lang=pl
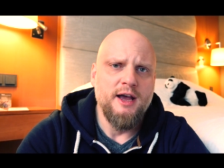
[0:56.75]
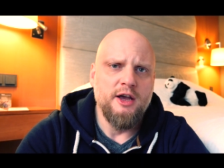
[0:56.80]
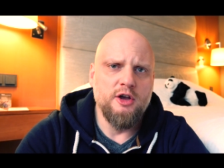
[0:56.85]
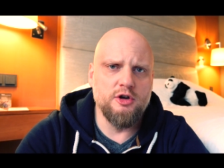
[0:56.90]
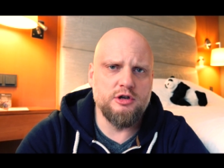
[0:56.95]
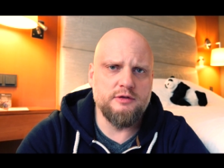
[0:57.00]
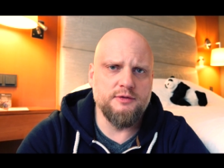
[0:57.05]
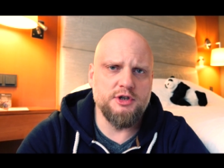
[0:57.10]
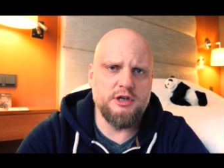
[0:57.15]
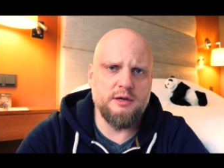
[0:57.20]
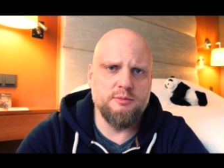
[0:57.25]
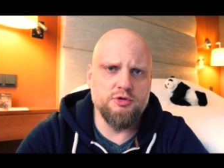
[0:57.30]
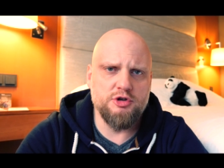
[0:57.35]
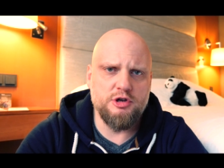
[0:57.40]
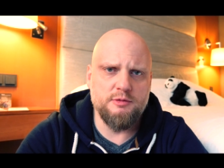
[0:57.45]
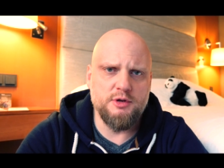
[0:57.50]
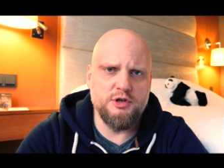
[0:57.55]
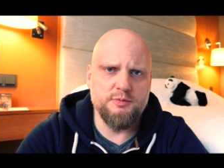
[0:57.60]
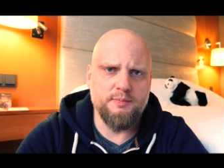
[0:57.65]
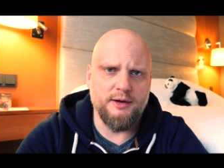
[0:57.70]
I oczywiście
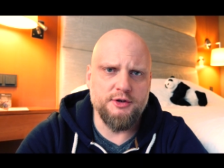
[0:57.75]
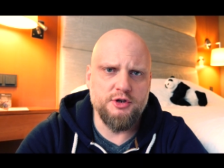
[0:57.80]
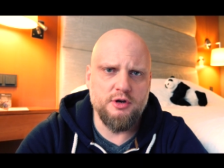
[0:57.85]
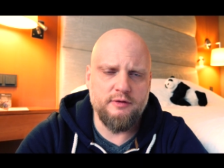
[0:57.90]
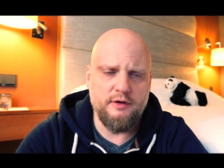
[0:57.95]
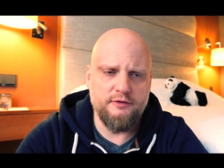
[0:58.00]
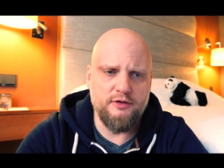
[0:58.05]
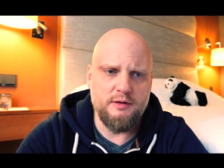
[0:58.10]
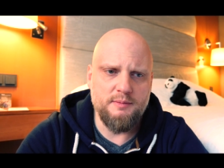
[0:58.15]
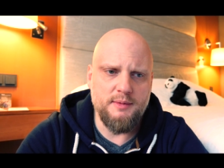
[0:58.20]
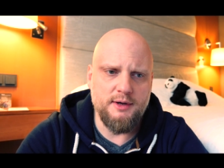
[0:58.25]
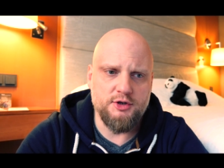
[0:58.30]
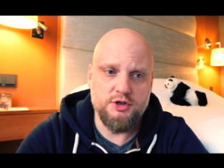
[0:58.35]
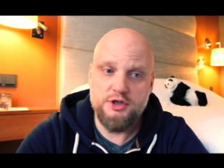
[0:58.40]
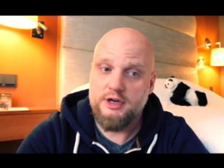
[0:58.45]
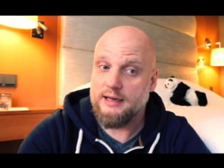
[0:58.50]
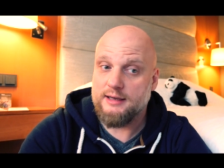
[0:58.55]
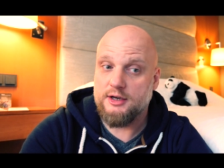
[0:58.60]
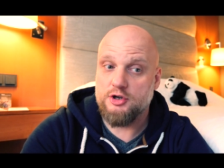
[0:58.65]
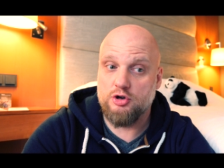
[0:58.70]
musi być pandziowy filmik,
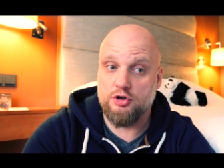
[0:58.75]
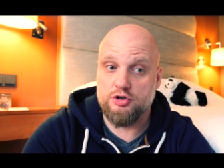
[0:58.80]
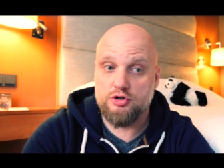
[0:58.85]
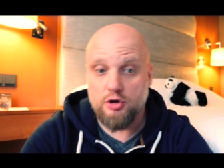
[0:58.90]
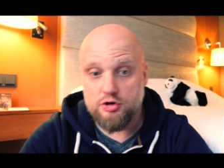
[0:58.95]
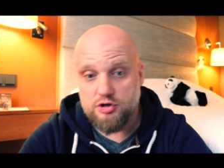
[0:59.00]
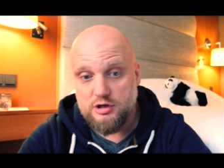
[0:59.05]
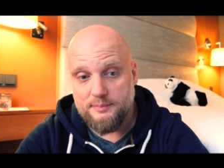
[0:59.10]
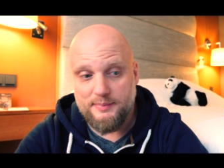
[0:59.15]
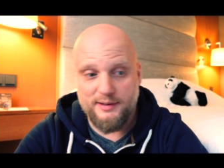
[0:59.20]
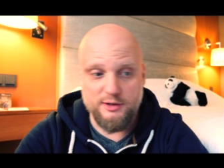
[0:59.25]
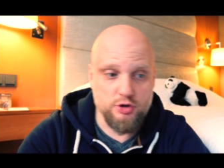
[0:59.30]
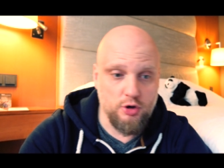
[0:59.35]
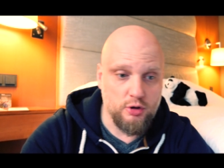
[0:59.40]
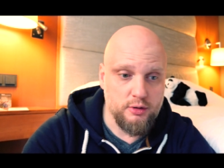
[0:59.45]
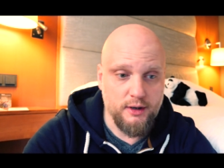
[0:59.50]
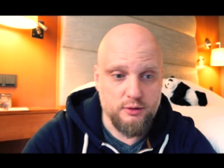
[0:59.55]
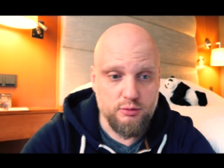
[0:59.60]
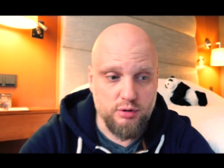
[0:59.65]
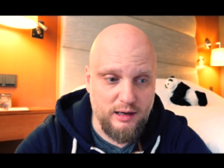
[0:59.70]
czyli jakieś rozkoszne
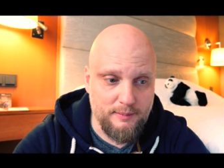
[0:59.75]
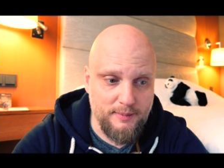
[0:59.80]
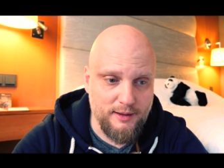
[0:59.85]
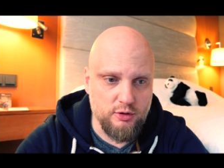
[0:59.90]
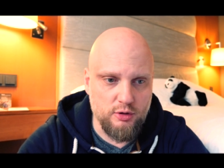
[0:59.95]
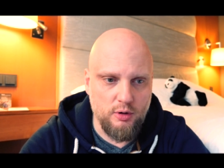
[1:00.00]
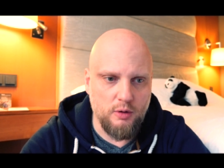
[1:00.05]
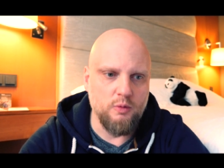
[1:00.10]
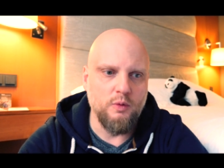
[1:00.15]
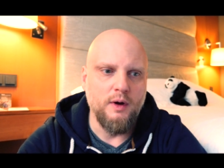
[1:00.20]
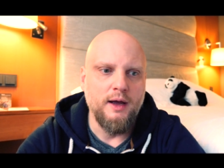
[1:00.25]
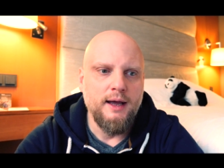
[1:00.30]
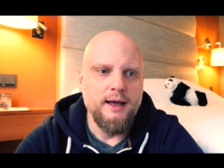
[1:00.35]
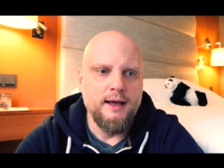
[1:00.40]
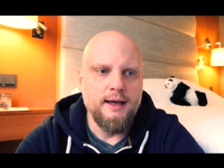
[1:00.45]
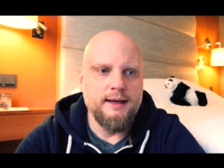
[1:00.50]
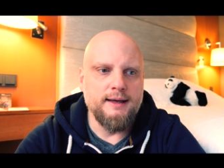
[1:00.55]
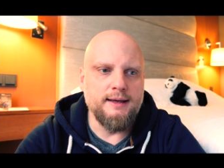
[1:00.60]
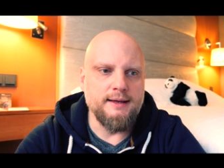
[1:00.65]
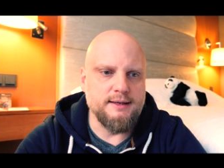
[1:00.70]
pandziochy, które będą
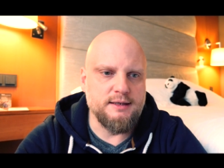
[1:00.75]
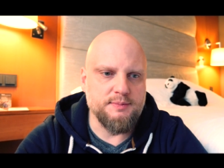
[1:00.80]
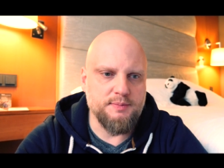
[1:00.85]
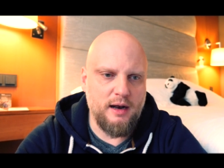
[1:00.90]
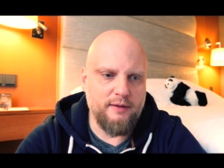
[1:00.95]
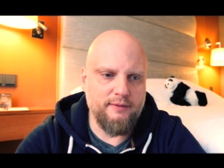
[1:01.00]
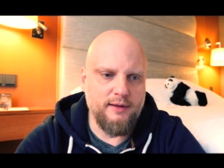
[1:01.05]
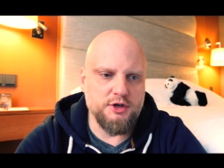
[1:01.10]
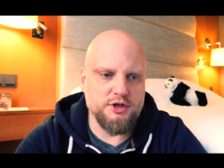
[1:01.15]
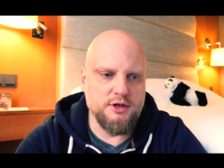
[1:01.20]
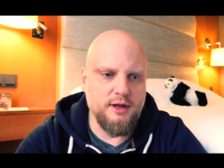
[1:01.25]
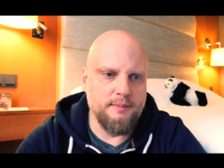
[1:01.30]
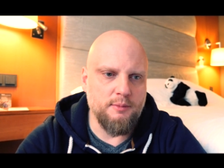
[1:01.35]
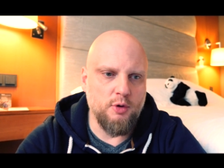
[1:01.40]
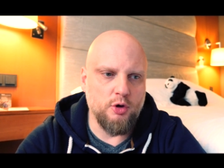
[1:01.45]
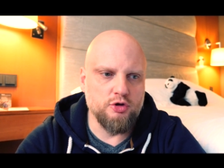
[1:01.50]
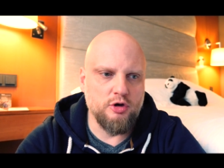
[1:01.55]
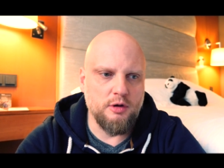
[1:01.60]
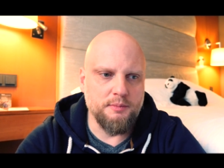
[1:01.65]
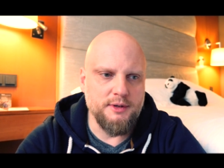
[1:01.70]
y, sprawiać nam
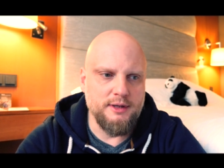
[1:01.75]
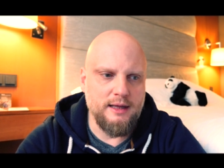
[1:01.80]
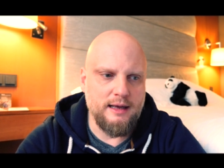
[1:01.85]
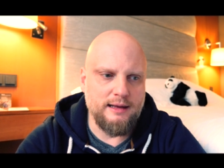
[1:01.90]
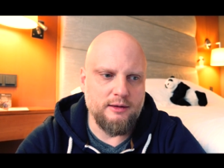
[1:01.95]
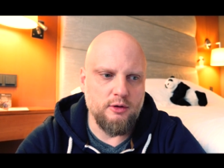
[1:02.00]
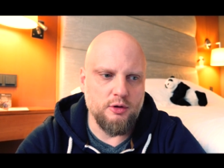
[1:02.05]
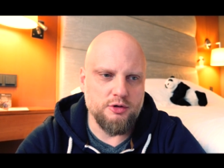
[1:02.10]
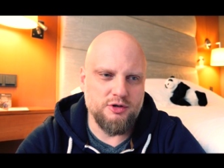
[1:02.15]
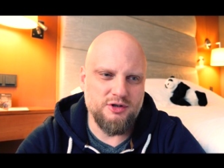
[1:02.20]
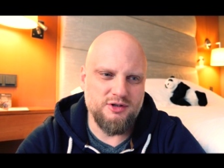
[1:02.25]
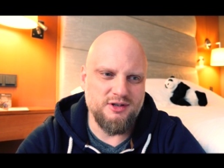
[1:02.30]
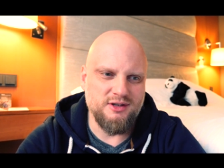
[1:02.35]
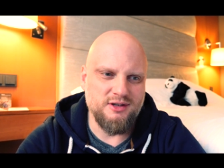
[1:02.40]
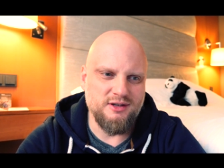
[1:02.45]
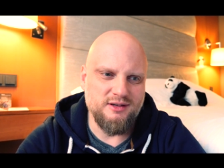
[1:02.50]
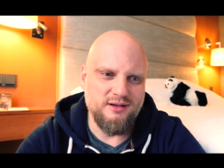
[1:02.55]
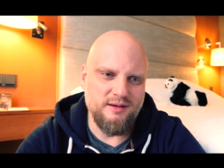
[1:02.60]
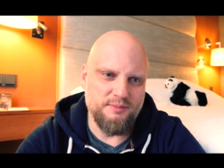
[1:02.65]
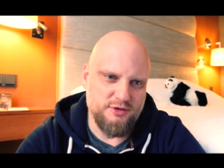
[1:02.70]
odrobinę
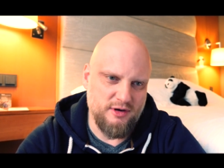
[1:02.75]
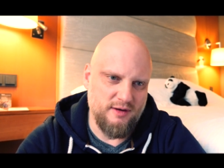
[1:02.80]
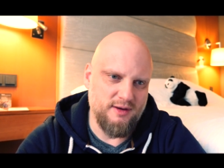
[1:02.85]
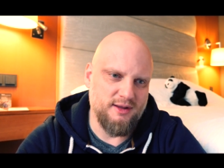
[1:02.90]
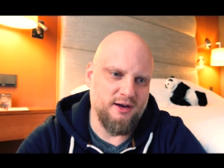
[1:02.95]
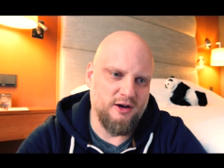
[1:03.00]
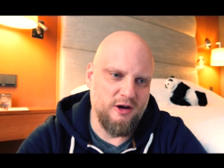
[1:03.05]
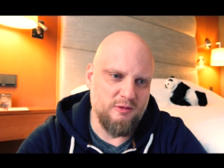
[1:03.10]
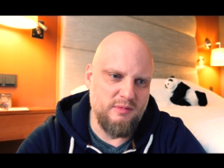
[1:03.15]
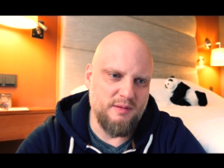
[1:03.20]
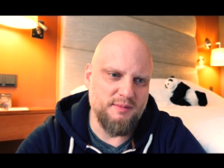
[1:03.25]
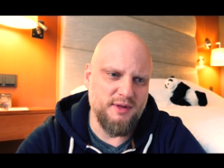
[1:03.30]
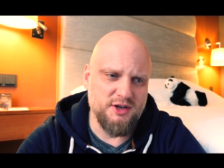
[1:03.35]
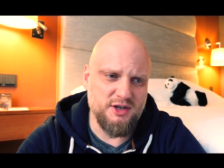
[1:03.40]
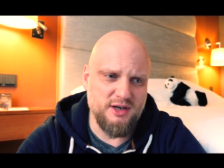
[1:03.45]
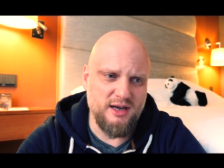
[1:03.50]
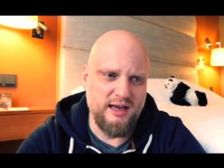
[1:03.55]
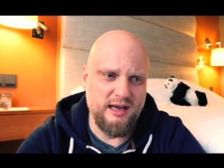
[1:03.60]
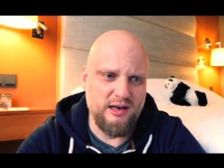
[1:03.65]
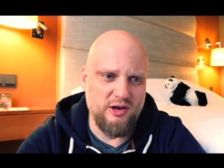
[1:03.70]
radości. Przynajmniej taką mam
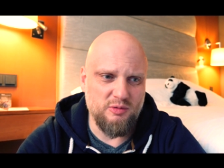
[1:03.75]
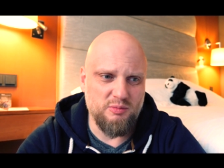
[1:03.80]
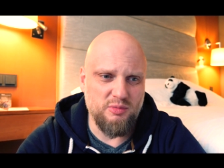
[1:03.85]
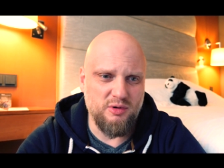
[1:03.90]
nadzieję, no